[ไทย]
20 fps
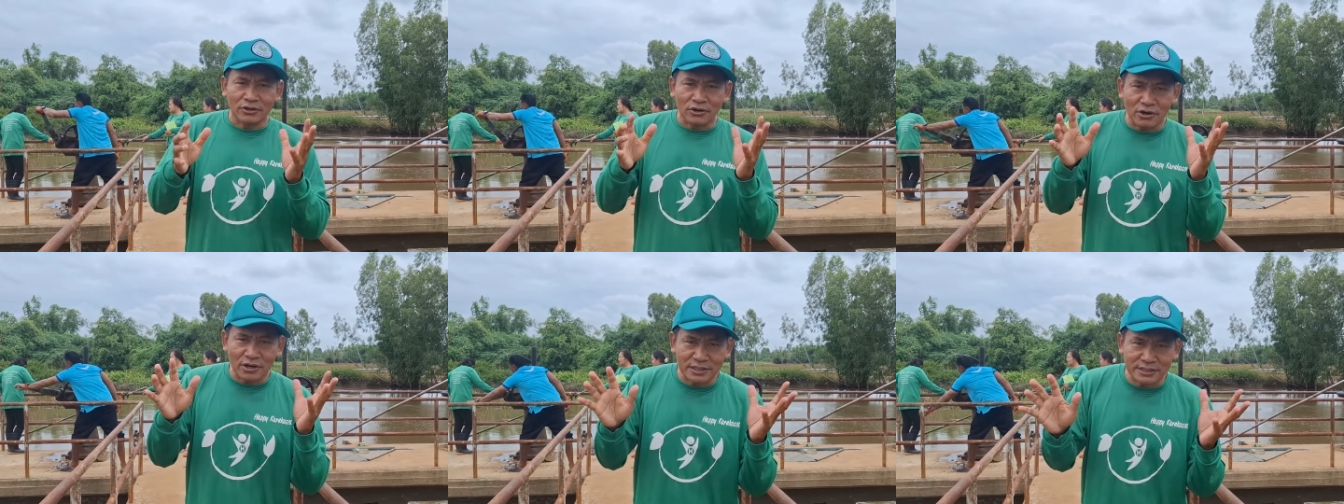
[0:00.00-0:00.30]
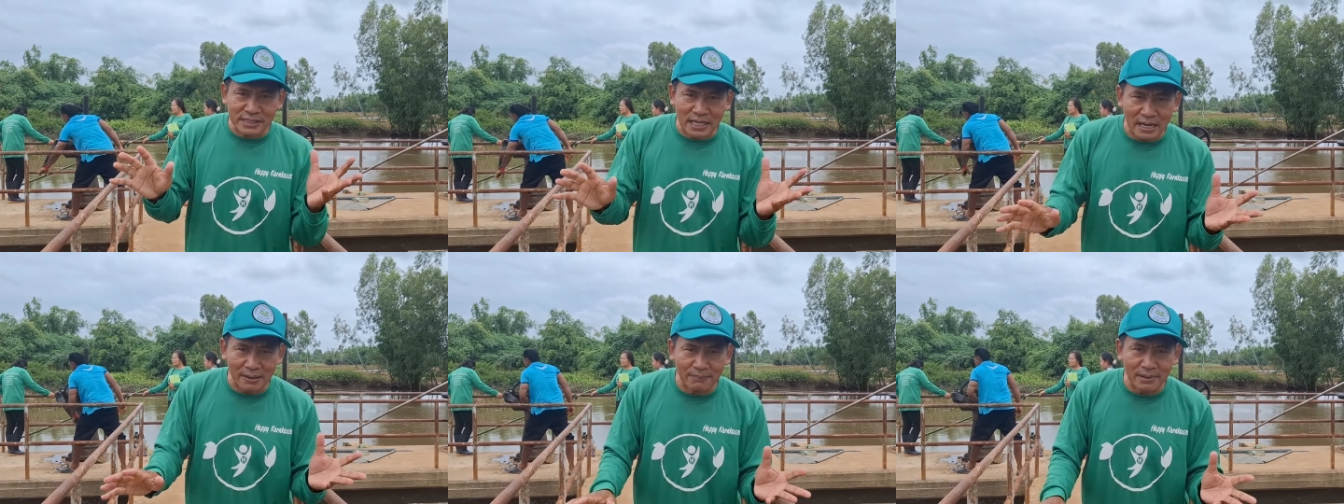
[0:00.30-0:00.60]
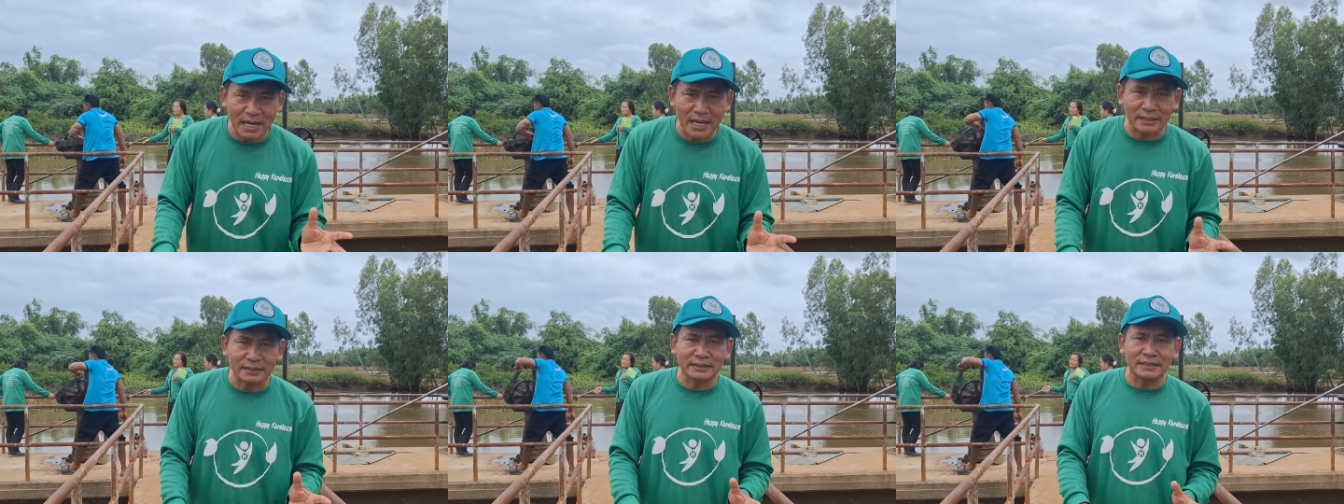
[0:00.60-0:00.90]
ก็สา
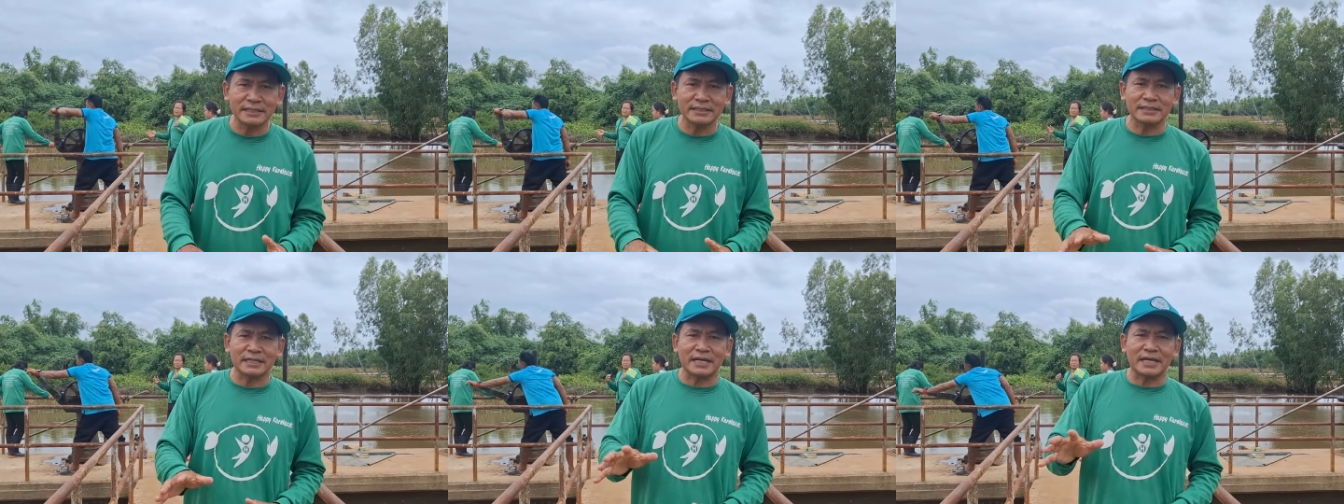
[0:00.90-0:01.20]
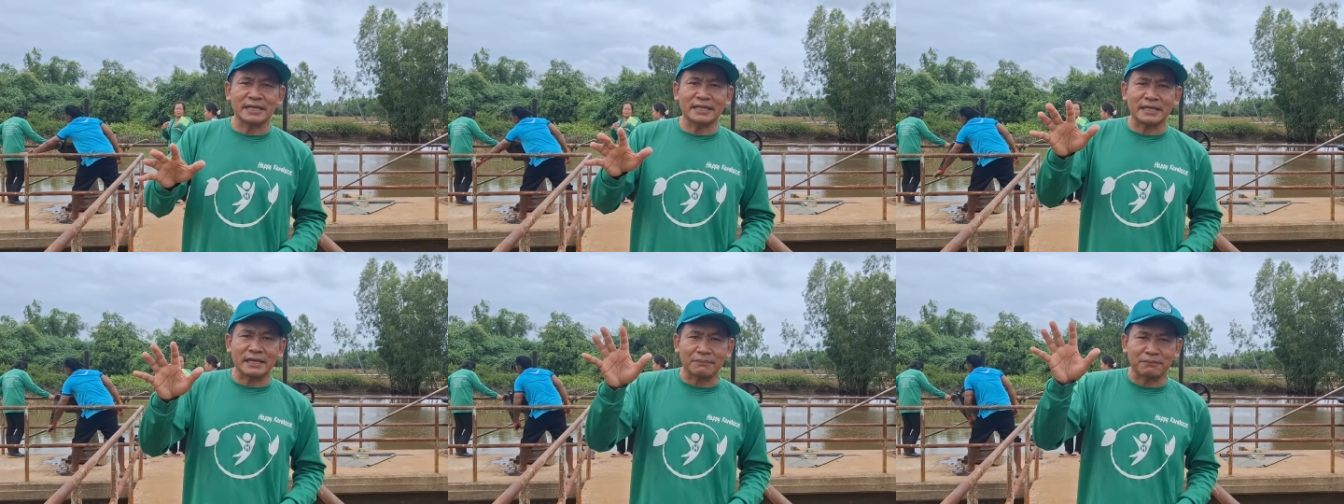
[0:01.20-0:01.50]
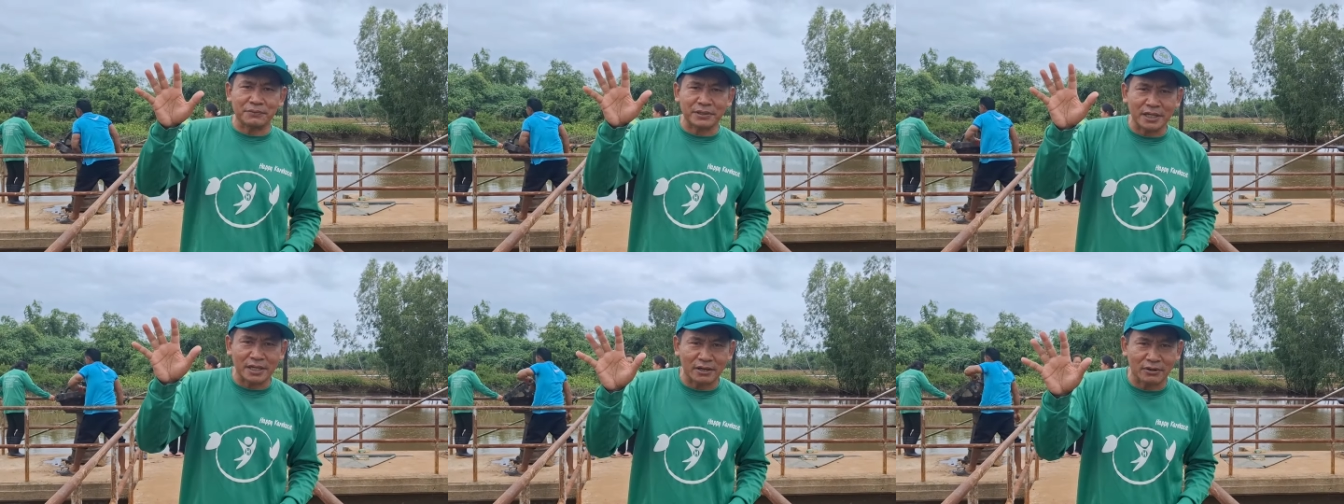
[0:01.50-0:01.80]
มารถที่จะได้เก็
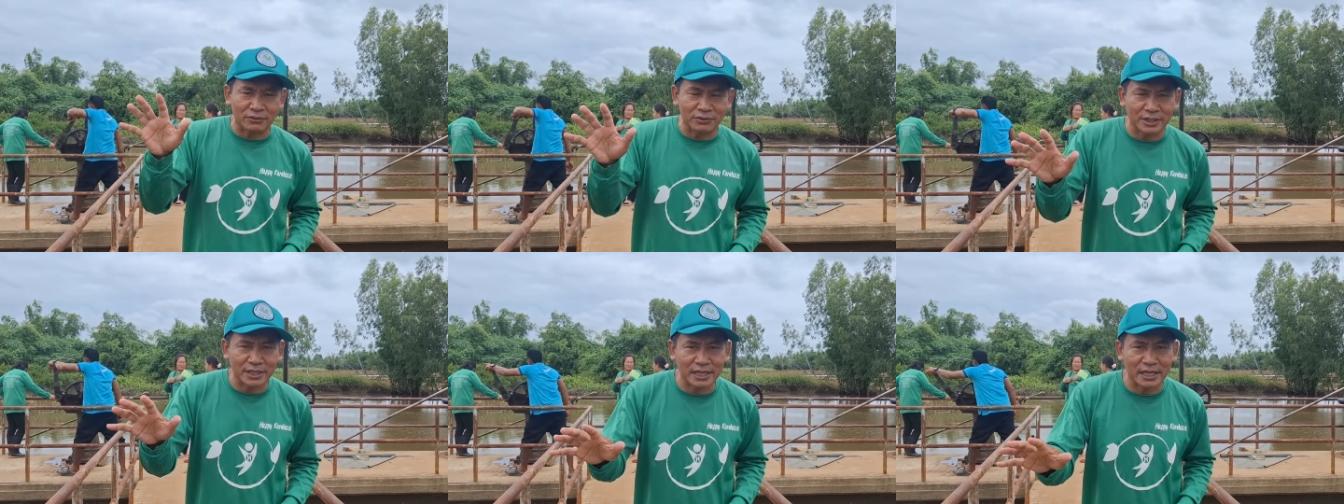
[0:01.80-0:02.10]
บเกี่ยว